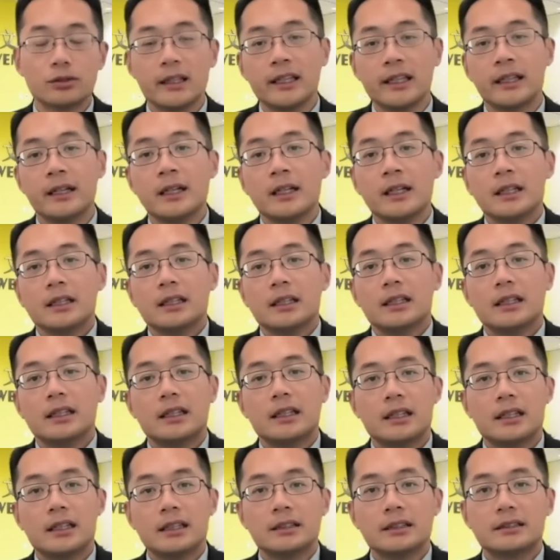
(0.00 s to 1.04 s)
所以
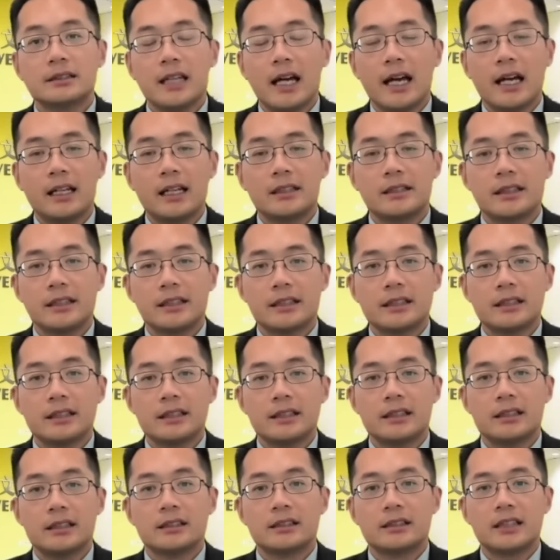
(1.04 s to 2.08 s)
呃，在这
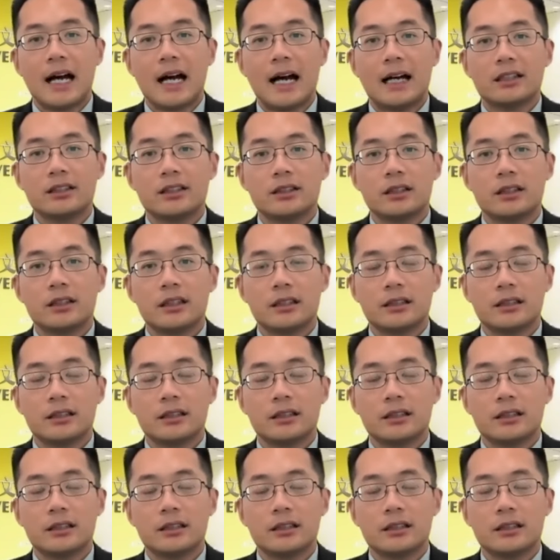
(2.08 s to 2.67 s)
个大